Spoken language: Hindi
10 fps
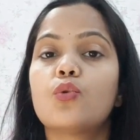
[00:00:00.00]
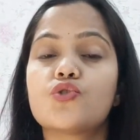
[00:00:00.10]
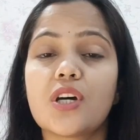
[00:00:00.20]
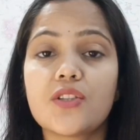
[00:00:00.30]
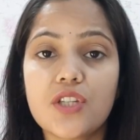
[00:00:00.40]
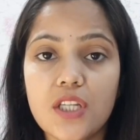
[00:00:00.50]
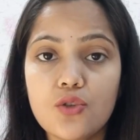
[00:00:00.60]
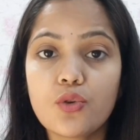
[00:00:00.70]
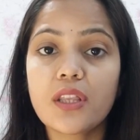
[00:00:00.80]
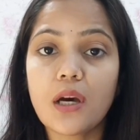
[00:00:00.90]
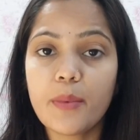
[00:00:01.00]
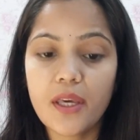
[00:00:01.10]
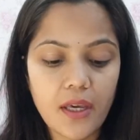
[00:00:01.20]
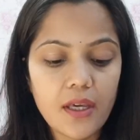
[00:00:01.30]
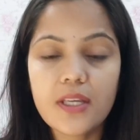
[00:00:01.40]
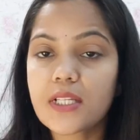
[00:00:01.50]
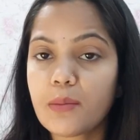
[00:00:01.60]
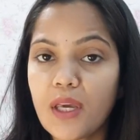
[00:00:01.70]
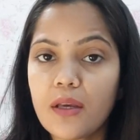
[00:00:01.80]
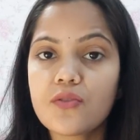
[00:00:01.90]
कुछ अच्छी जो किताबें हैं इस
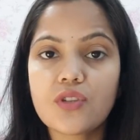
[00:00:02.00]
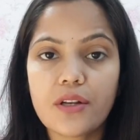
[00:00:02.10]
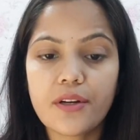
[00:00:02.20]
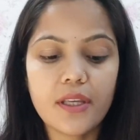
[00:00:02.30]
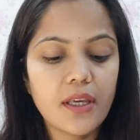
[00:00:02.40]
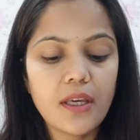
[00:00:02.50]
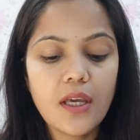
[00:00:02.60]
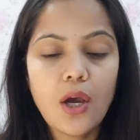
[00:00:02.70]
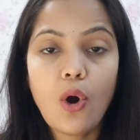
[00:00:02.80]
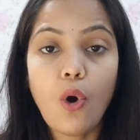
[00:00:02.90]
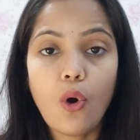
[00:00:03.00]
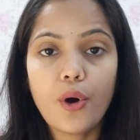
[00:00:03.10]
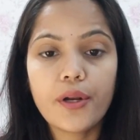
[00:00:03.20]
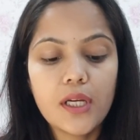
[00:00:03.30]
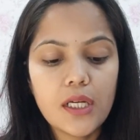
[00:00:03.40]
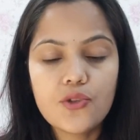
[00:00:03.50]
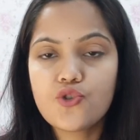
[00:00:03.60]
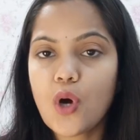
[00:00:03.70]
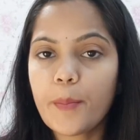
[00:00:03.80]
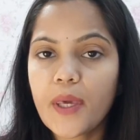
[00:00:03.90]
समय चल रही हैं और
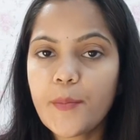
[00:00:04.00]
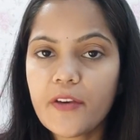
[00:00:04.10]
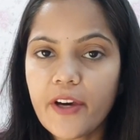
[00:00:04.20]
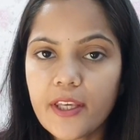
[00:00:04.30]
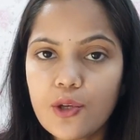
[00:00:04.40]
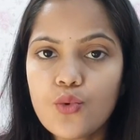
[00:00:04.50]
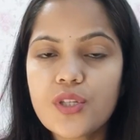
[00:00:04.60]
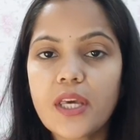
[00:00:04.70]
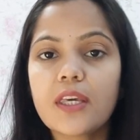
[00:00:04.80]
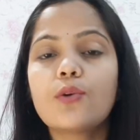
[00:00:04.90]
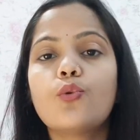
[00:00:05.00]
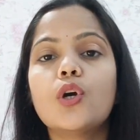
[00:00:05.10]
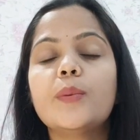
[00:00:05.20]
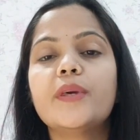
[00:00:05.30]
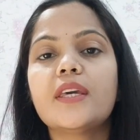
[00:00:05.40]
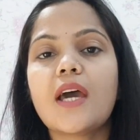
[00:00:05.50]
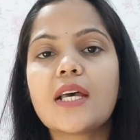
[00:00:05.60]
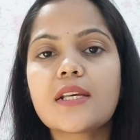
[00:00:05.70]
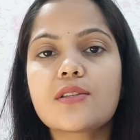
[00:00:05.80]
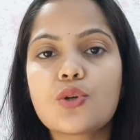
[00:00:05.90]
जो आपके पी वाई क्यूज़ हैं कि कोई भी
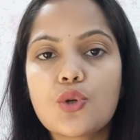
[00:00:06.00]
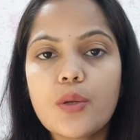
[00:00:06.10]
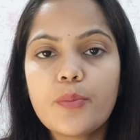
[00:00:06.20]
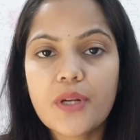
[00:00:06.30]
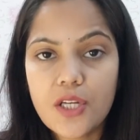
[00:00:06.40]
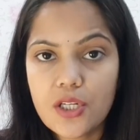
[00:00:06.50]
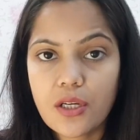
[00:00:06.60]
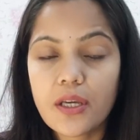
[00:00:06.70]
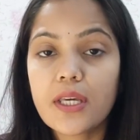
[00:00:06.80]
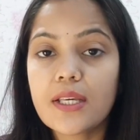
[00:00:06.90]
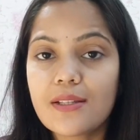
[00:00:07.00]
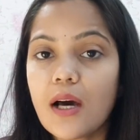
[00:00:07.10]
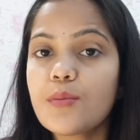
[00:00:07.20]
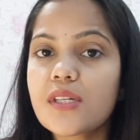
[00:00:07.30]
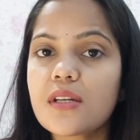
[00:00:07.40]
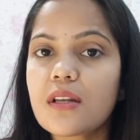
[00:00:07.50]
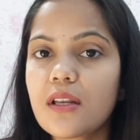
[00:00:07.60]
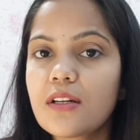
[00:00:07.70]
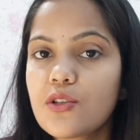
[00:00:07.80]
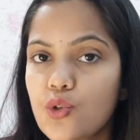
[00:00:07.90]
ऐसा ज़रूरी प्रश्न एग्ज़ाम से
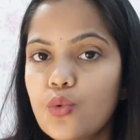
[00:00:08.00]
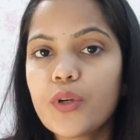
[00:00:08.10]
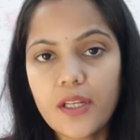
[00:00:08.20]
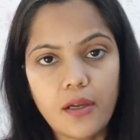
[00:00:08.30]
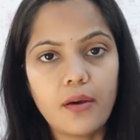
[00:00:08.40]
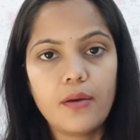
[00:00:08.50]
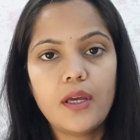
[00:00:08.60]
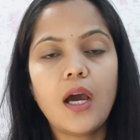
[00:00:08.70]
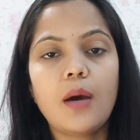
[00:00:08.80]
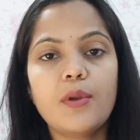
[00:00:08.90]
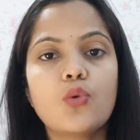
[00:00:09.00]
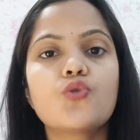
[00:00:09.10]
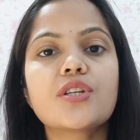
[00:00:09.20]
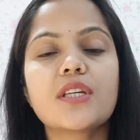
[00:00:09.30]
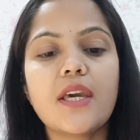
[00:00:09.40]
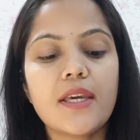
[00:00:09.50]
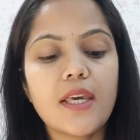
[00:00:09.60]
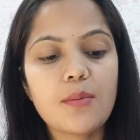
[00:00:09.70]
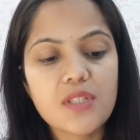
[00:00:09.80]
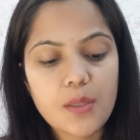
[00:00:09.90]
रिलेटेड छूटे ना हमने कोशिश की है कि
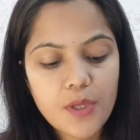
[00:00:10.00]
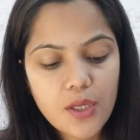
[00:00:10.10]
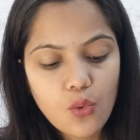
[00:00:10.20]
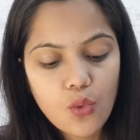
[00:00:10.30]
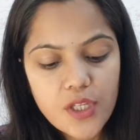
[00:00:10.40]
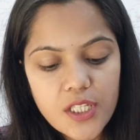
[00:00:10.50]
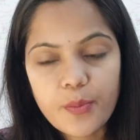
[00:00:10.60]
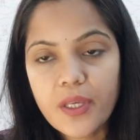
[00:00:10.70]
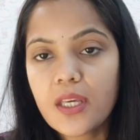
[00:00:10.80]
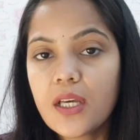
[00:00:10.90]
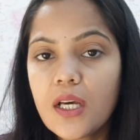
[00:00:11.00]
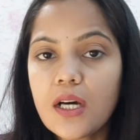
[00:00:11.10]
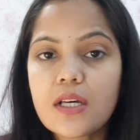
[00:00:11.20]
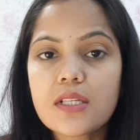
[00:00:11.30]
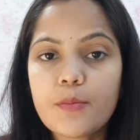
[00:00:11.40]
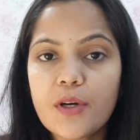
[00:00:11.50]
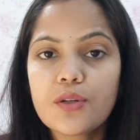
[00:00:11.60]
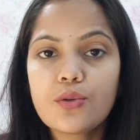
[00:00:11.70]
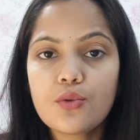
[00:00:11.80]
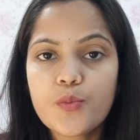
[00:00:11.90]
हम सभी को इसमें
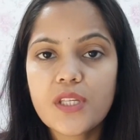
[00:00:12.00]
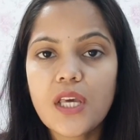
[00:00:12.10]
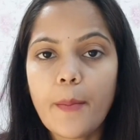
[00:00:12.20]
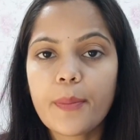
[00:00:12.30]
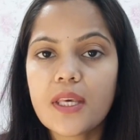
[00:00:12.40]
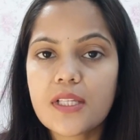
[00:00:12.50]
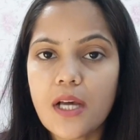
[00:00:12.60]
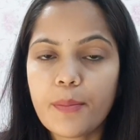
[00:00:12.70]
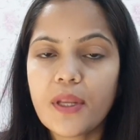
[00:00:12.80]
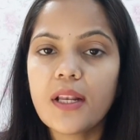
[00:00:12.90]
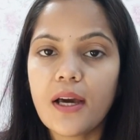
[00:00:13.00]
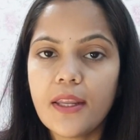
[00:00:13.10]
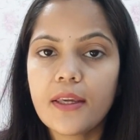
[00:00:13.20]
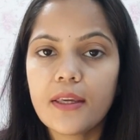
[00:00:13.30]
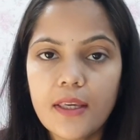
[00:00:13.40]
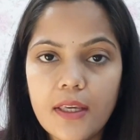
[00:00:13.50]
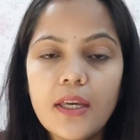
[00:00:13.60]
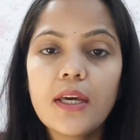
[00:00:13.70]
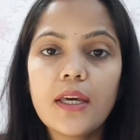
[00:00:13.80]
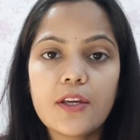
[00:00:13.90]
समग्र रूप से आपके सामने लाने की
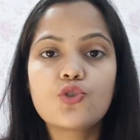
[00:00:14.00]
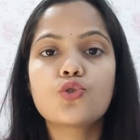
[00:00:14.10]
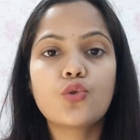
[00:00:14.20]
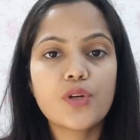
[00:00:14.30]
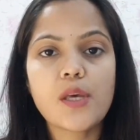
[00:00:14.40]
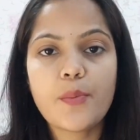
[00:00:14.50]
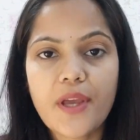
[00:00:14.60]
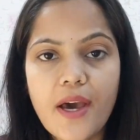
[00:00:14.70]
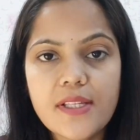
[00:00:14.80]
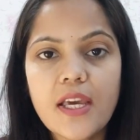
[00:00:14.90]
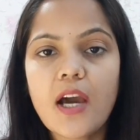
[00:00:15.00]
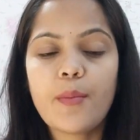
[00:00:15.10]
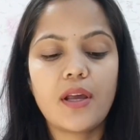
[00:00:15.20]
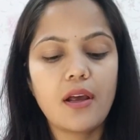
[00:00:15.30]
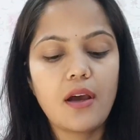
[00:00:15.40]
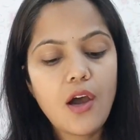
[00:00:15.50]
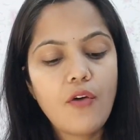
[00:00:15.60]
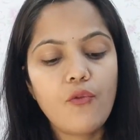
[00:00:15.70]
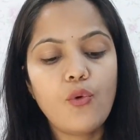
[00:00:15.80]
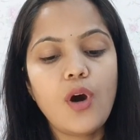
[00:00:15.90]
एक जो छोटा सा प्रयास है हमारा
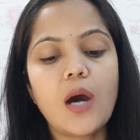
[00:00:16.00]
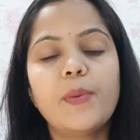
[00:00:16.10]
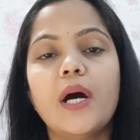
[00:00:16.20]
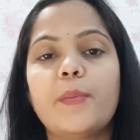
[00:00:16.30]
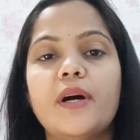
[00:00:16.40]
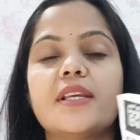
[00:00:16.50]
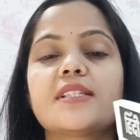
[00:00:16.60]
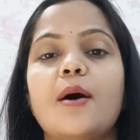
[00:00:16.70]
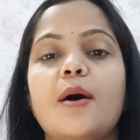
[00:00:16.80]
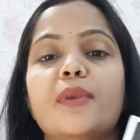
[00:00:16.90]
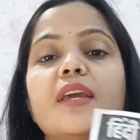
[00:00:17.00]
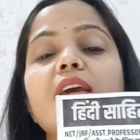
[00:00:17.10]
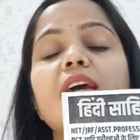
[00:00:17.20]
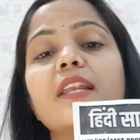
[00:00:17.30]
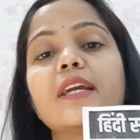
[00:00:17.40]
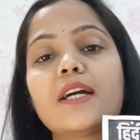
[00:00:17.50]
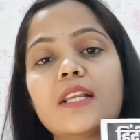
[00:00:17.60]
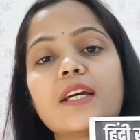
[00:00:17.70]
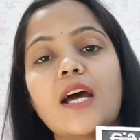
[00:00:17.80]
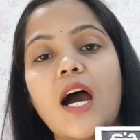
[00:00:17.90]
वो अब हमारे सामने निकल
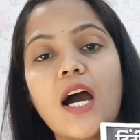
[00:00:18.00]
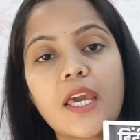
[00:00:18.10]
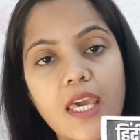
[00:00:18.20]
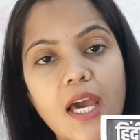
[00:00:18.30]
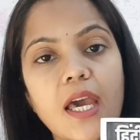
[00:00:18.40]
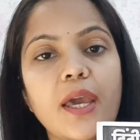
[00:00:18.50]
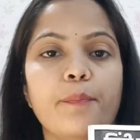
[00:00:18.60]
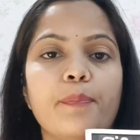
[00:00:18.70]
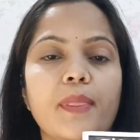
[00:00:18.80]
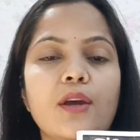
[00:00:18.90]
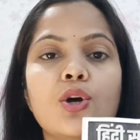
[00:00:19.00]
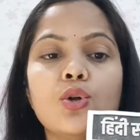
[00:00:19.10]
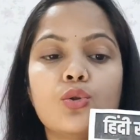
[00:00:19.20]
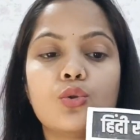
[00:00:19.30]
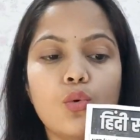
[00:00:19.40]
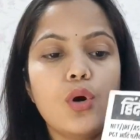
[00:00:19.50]
कर आ गया है तो